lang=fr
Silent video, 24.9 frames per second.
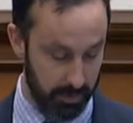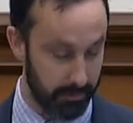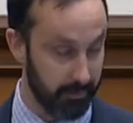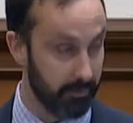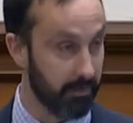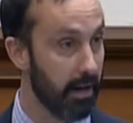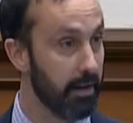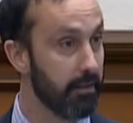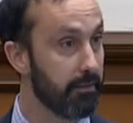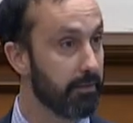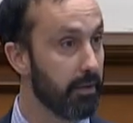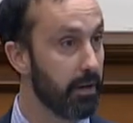
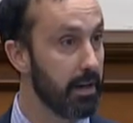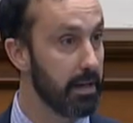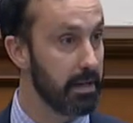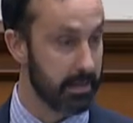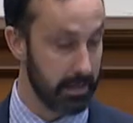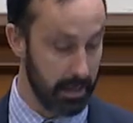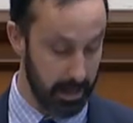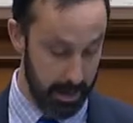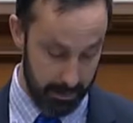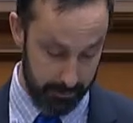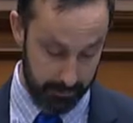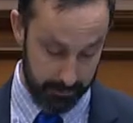pour
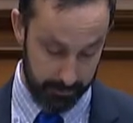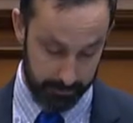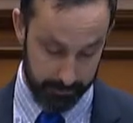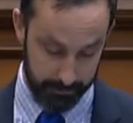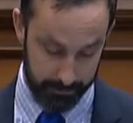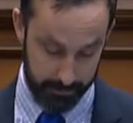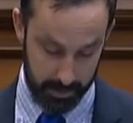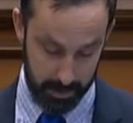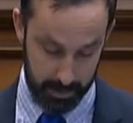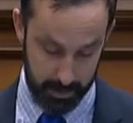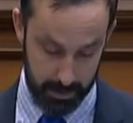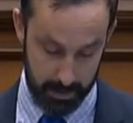euh,
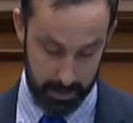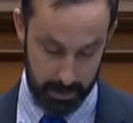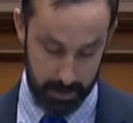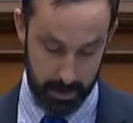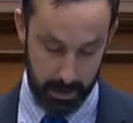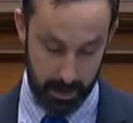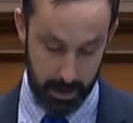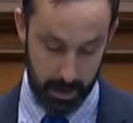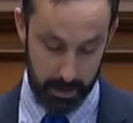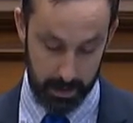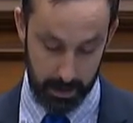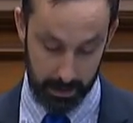
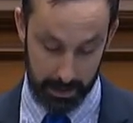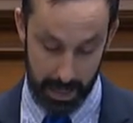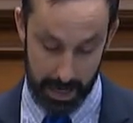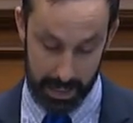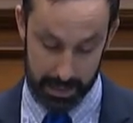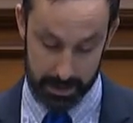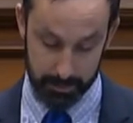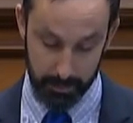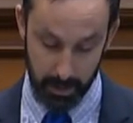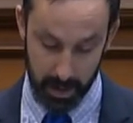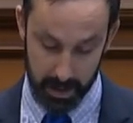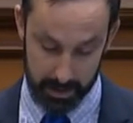d'autres
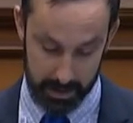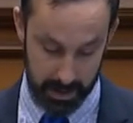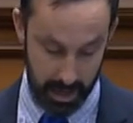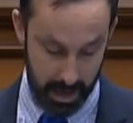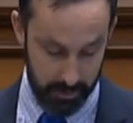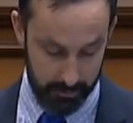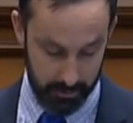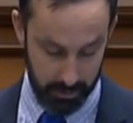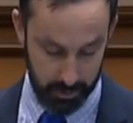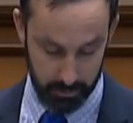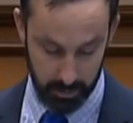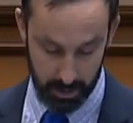personnes
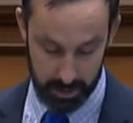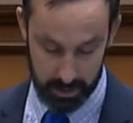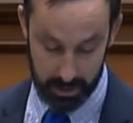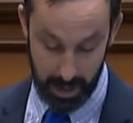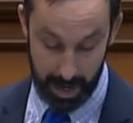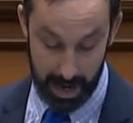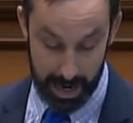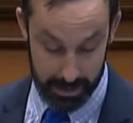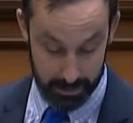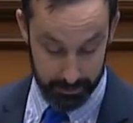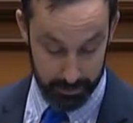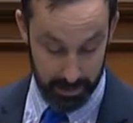alors
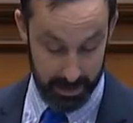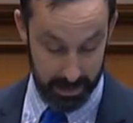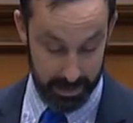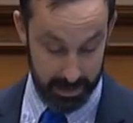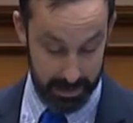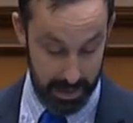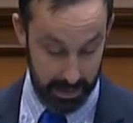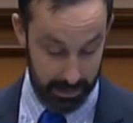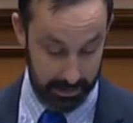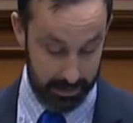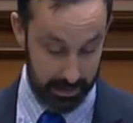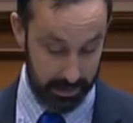qu'il souffrait
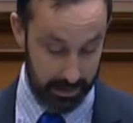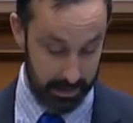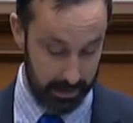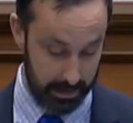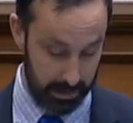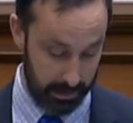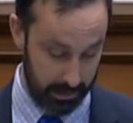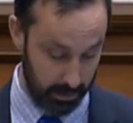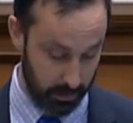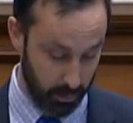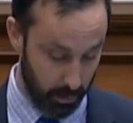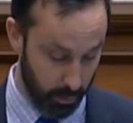
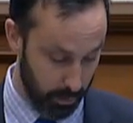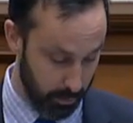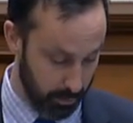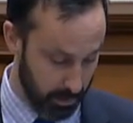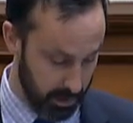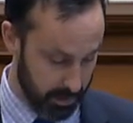lui-même.